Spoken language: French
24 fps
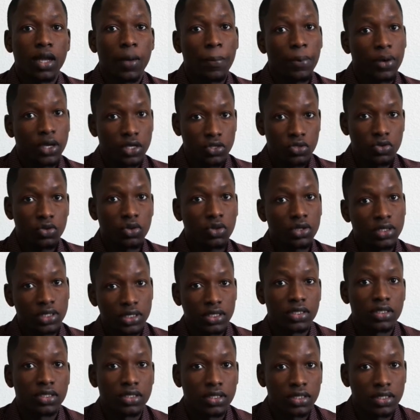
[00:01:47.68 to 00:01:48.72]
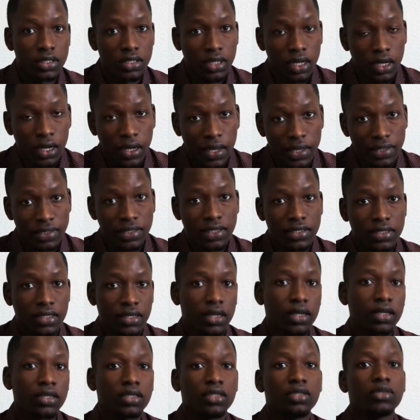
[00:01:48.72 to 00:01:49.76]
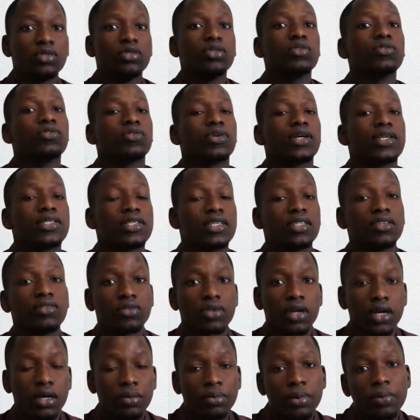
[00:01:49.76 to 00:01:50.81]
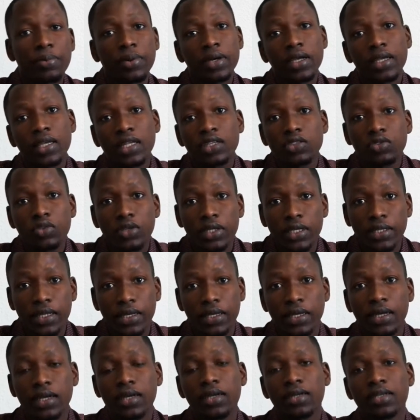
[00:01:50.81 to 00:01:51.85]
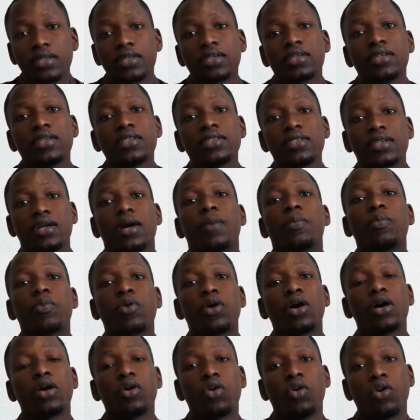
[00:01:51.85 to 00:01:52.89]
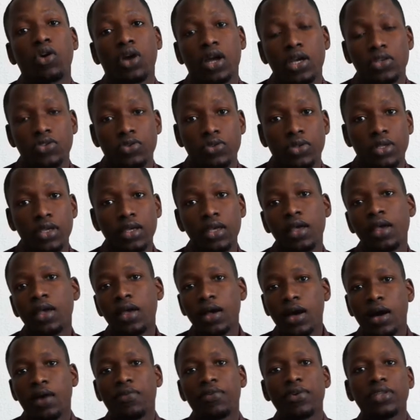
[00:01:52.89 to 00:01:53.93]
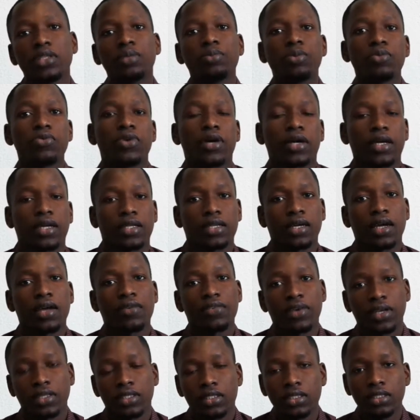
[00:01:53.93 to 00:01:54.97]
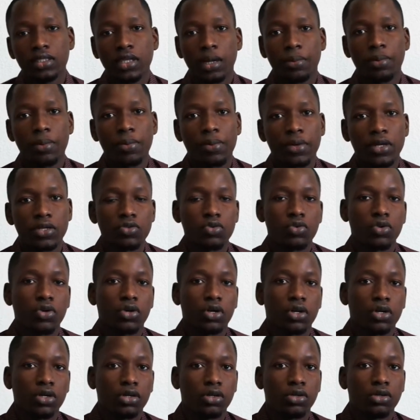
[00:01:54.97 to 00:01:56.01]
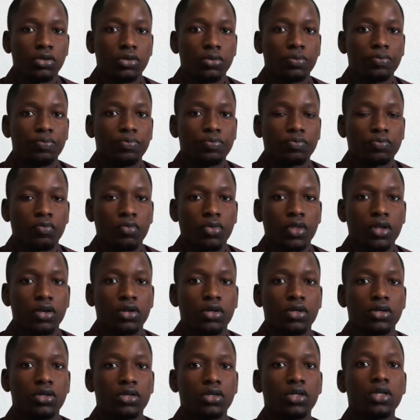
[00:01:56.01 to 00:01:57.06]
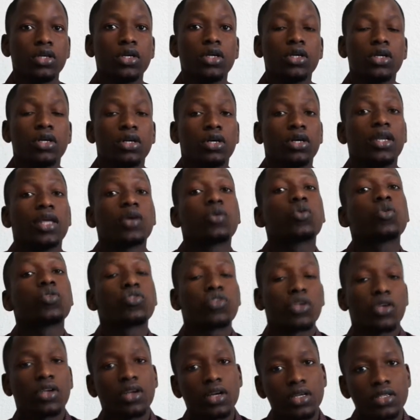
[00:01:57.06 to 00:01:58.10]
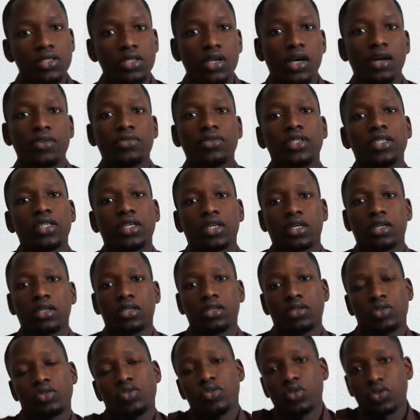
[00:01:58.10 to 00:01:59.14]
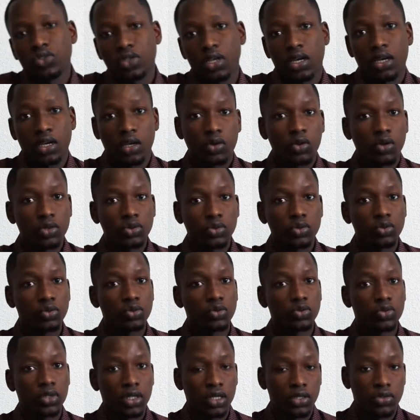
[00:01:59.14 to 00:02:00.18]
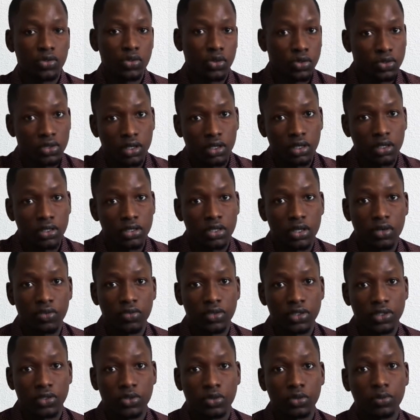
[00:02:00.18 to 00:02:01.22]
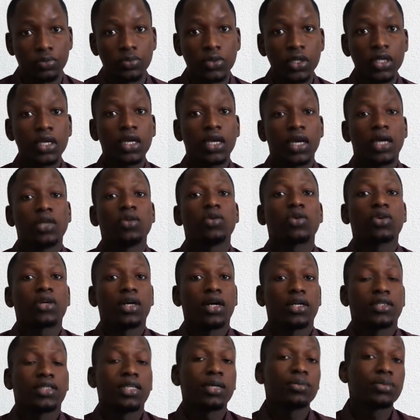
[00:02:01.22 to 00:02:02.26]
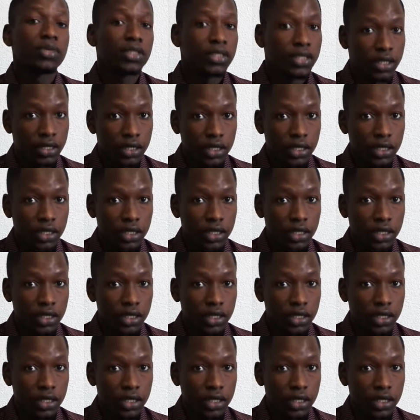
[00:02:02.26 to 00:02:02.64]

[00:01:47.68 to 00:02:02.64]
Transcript: la pression que ça exercera, on va essayer de voir à peu près quels sont les dégâts que sera pourra occasionner, afin de pouvoir être averti à peu près sur euh, les conséquences à venir sur sa récolte ou voilà sur ses, ses végétaux. Et donc, en termes de